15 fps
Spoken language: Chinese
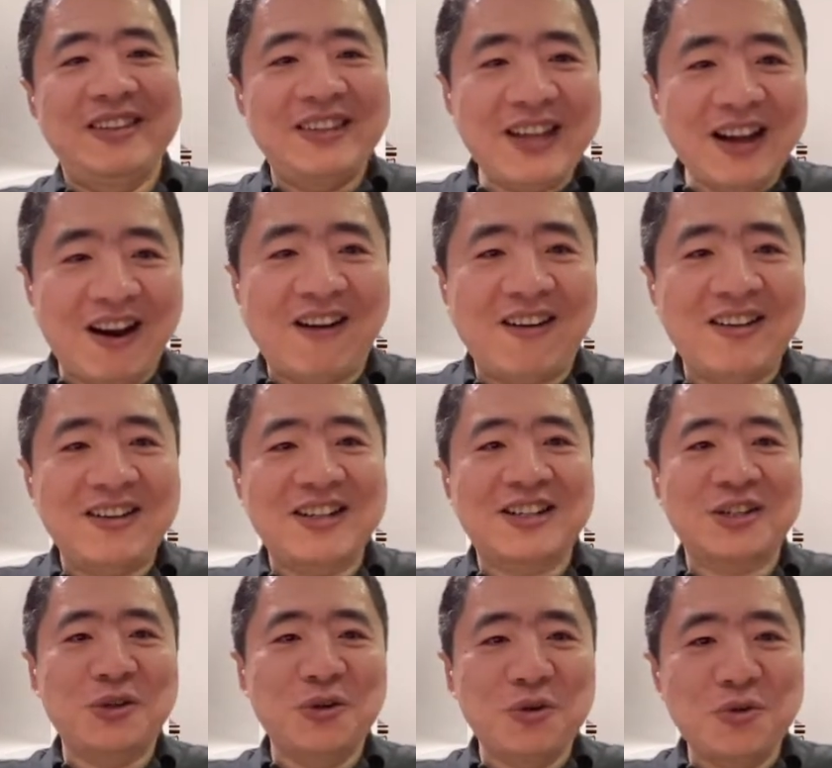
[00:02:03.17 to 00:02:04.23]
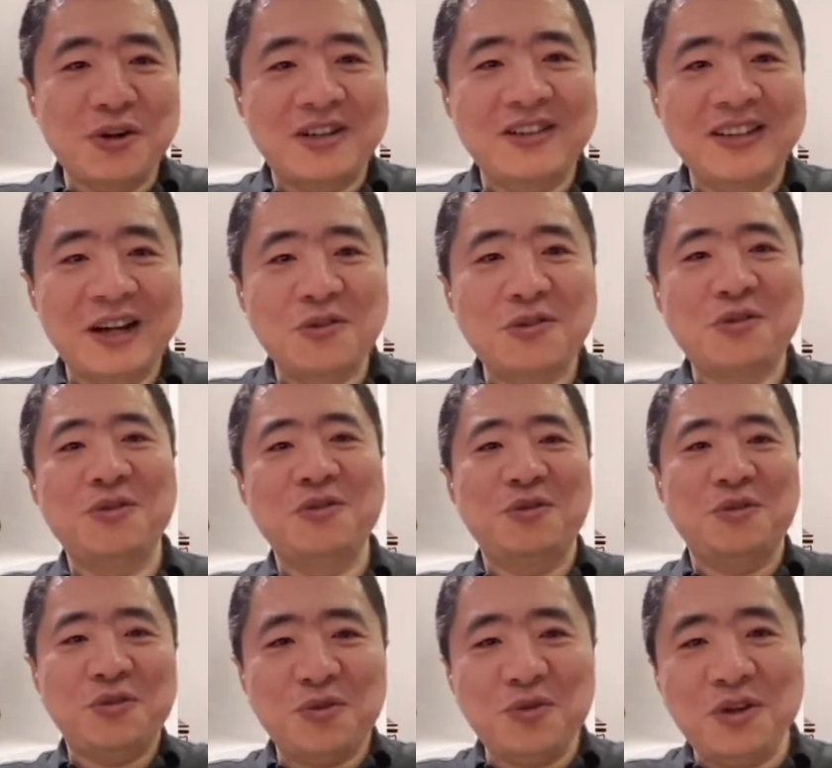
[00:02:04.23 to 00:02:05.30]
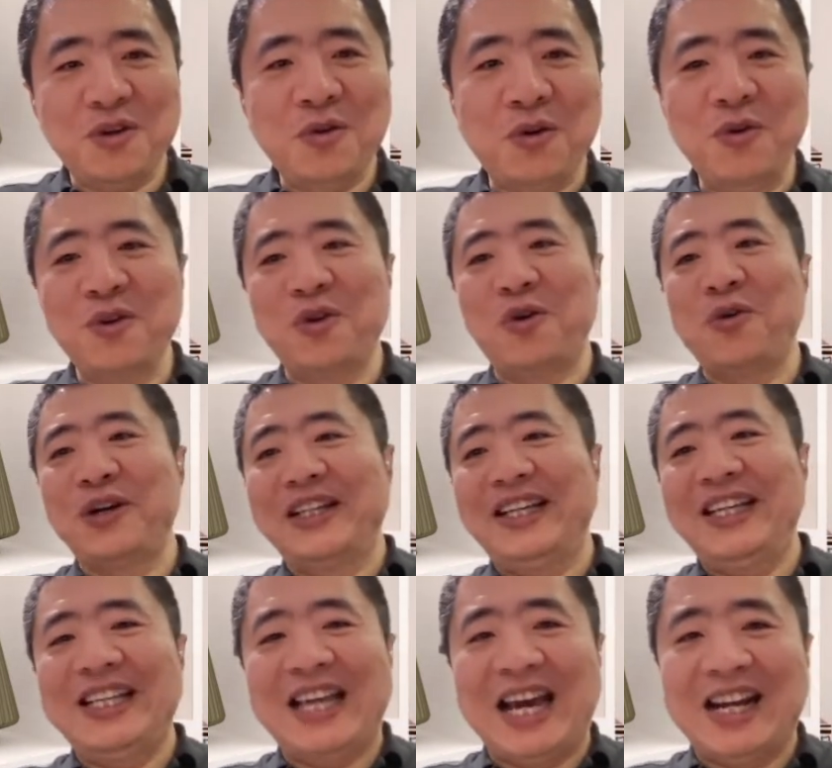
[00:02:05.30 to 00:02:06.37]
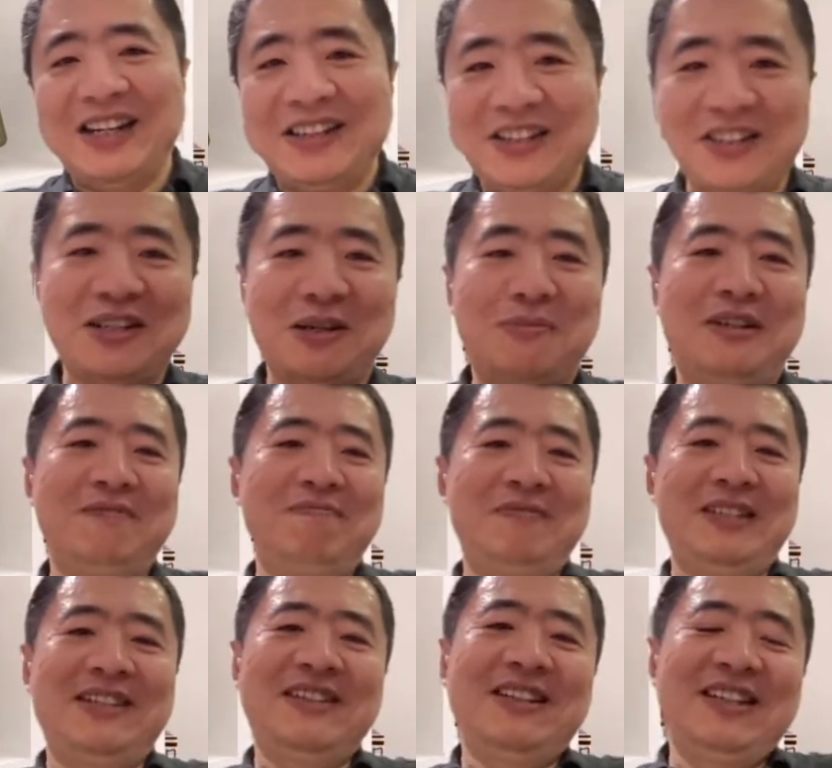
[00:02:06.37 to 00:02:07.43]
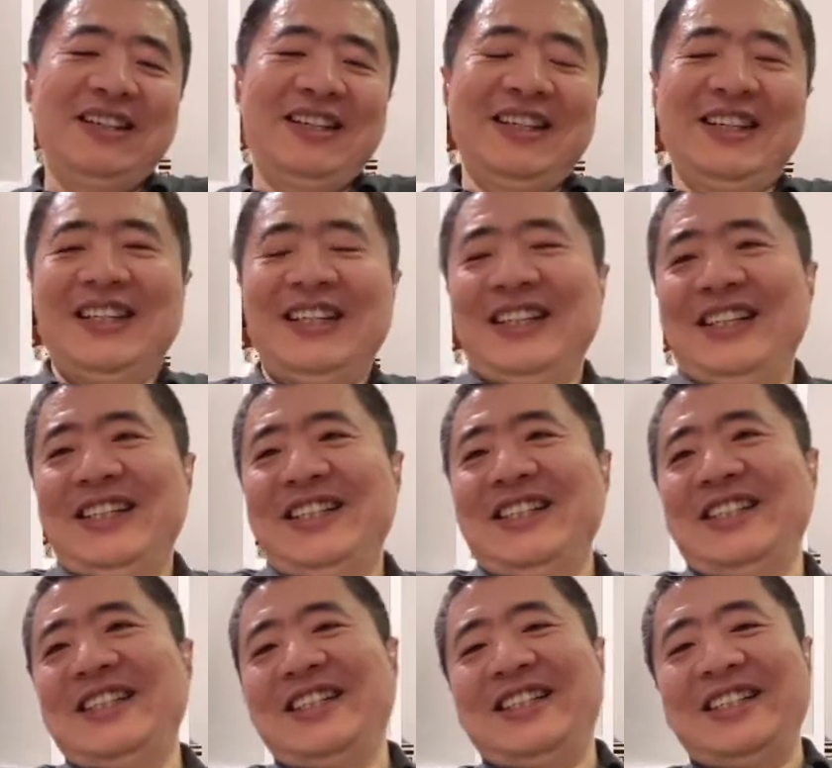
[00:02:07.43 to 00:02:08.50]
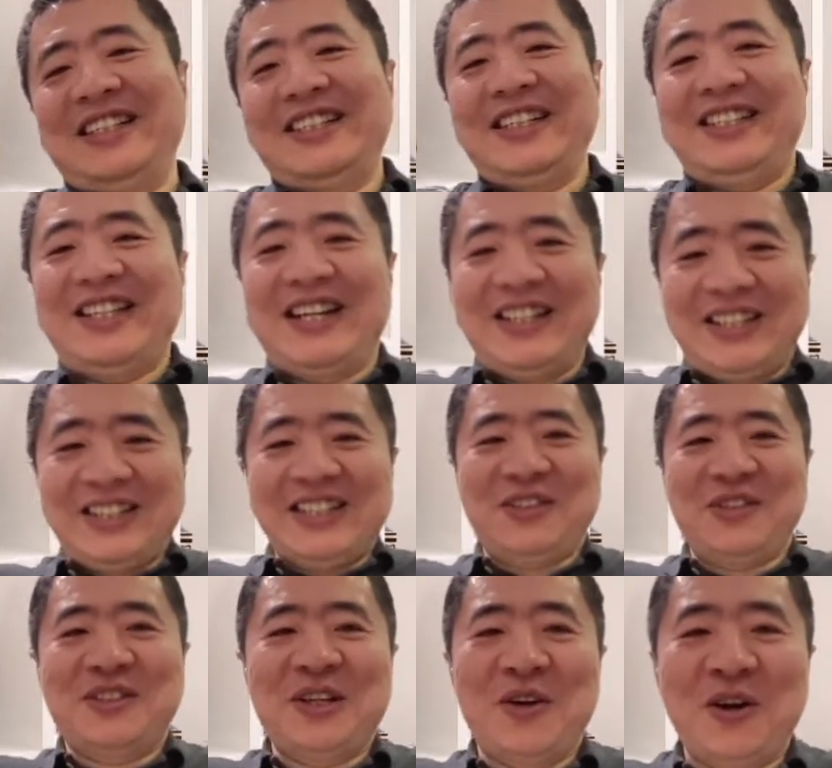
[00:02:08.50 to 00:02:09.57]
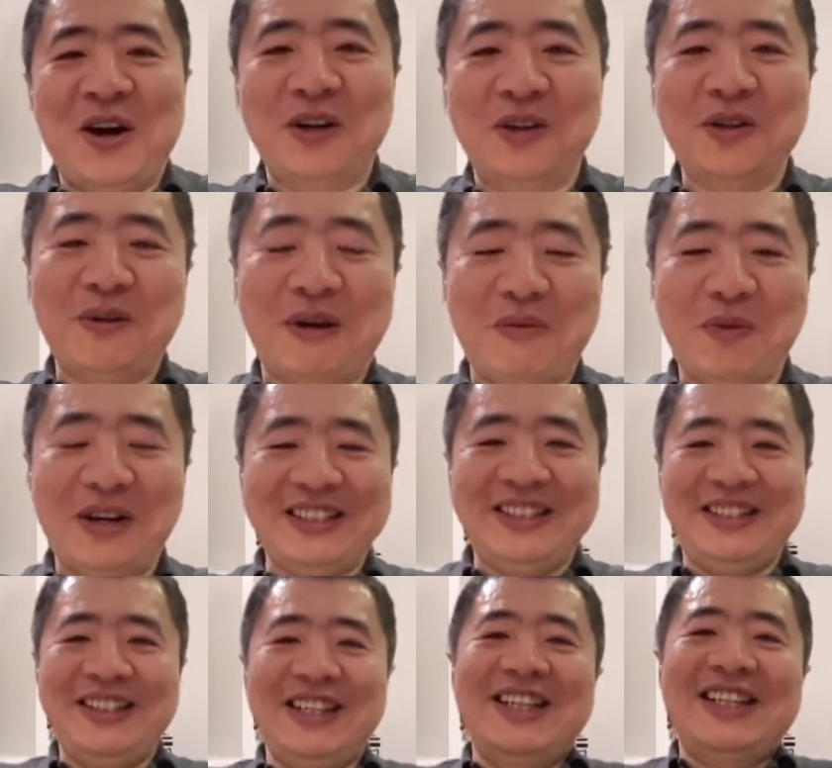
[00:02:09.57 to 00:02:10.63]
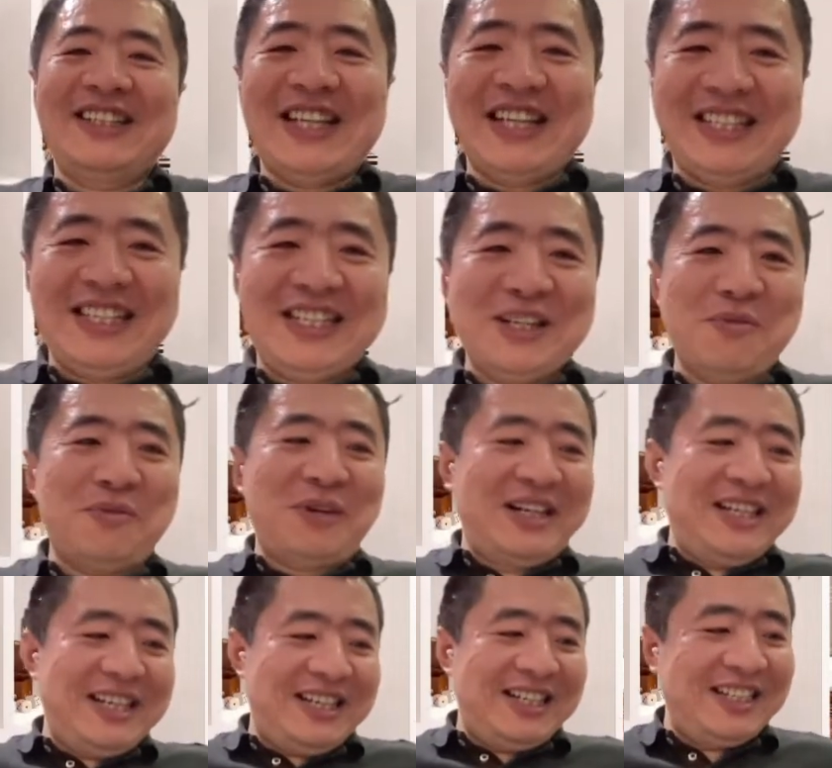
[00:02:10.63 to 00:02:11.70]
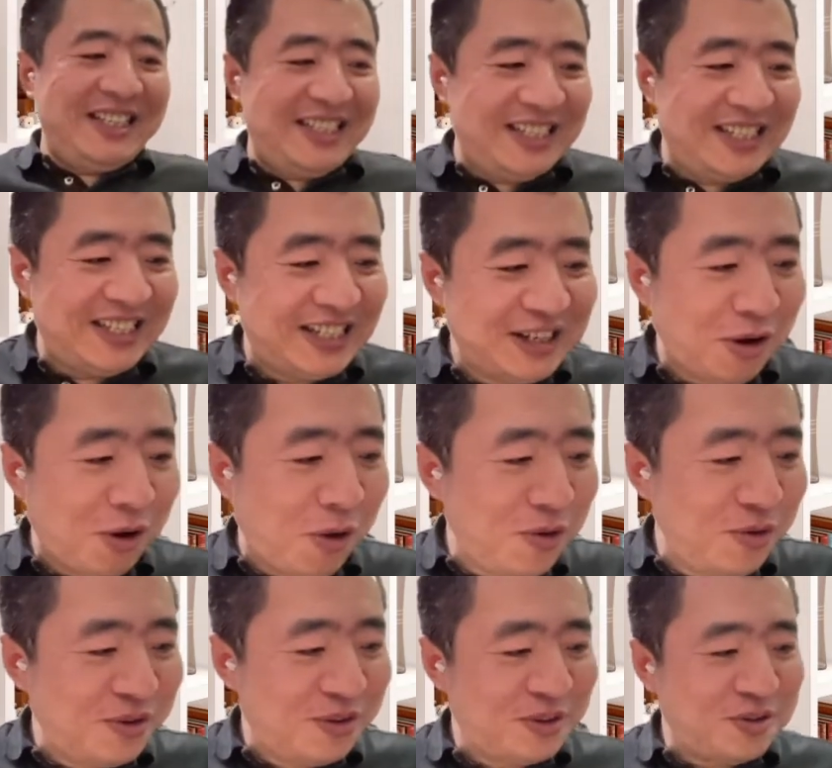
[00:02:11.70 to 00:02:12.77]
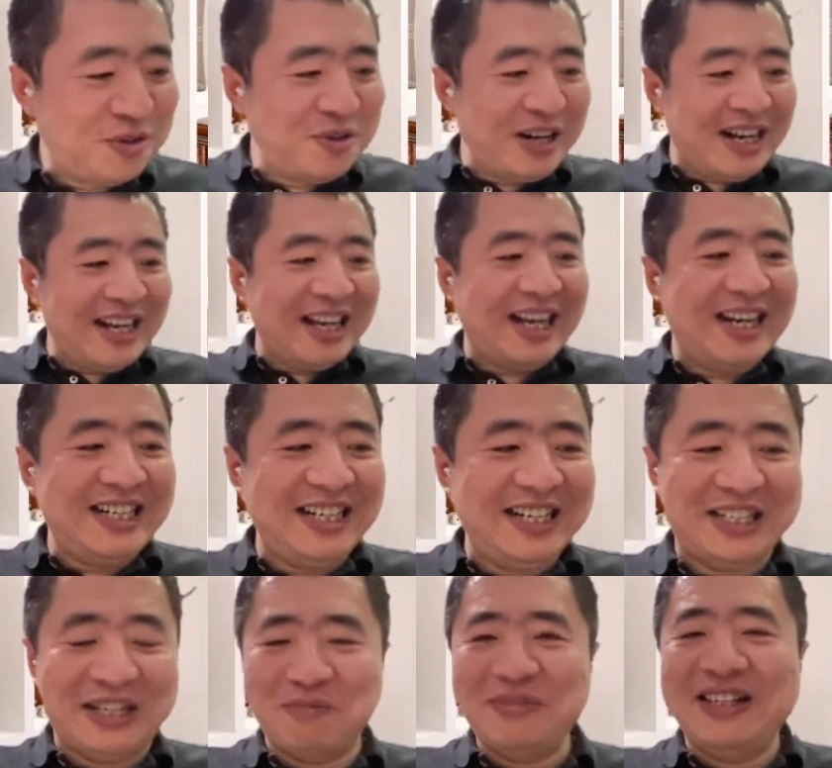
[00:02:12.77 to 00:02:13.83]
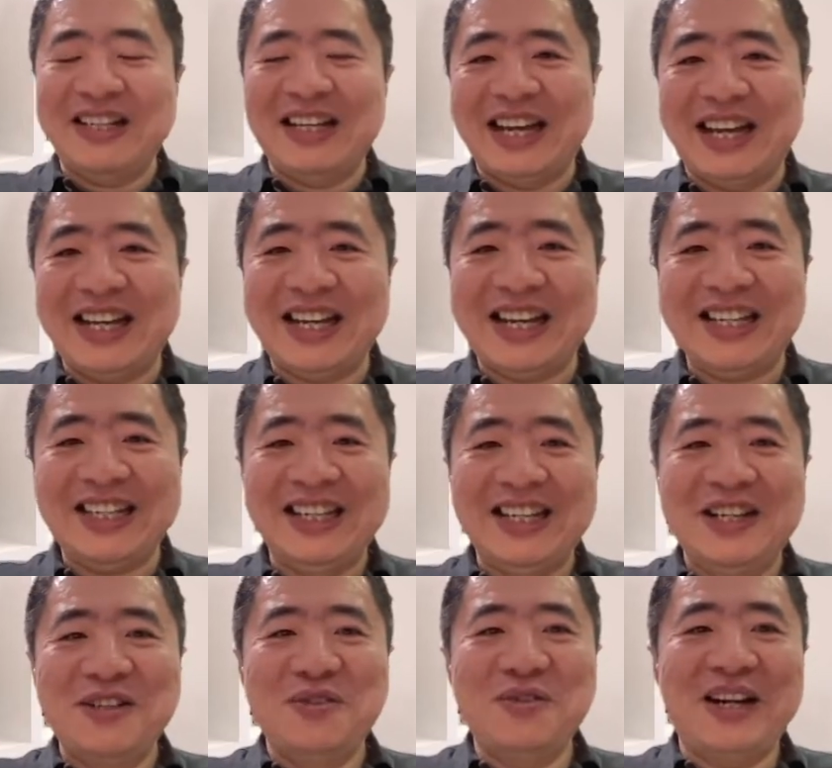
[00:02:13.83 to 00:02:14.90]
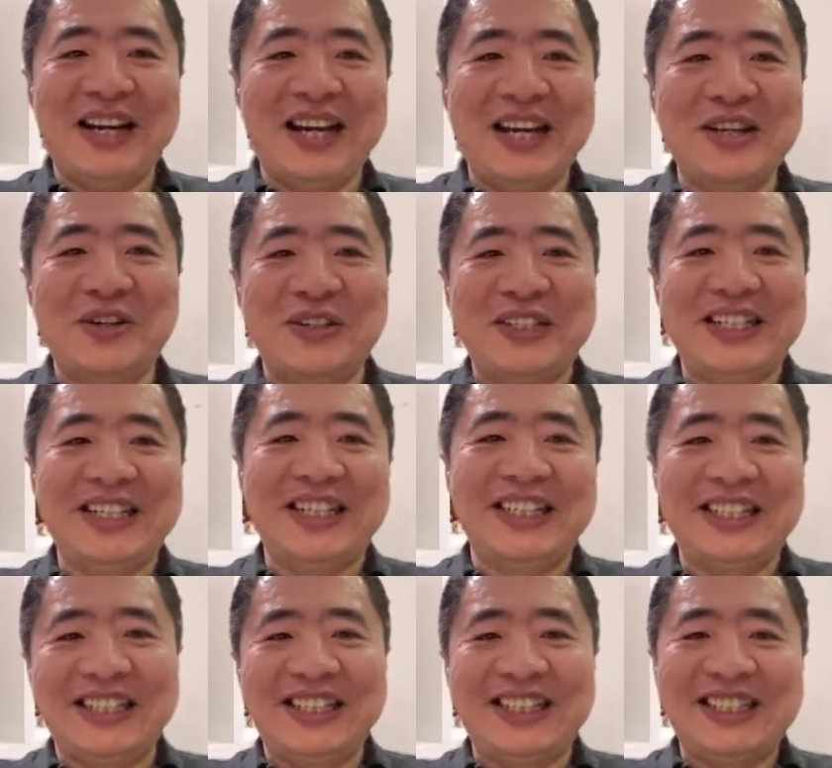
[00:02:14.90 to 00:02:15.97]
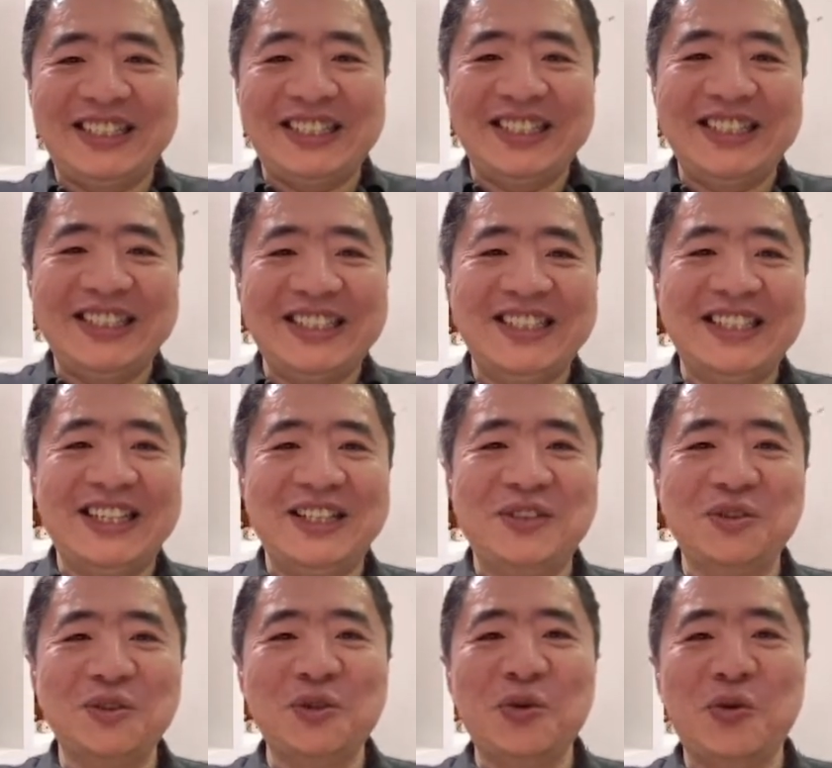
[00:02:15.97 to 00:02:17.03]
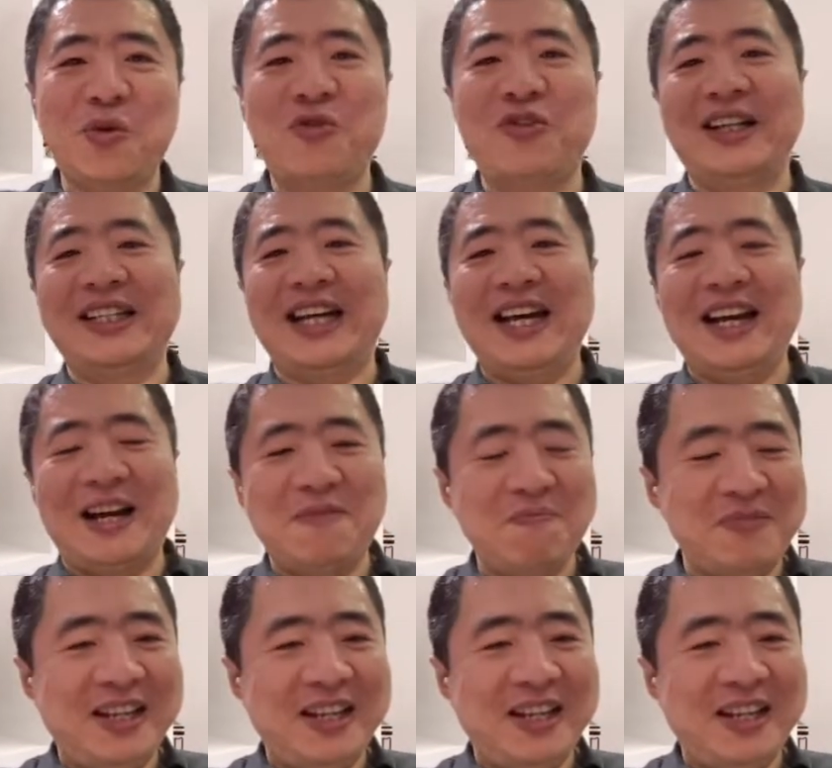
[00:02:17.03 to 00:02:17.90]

第二，使用过程当中最困惑的一点是什么？”这、这、这、这简直这就糟糕了，对吧？我在底下我这个起个哄，居然还这个什么，还还居然还有这个这这这得做用户访谈啊！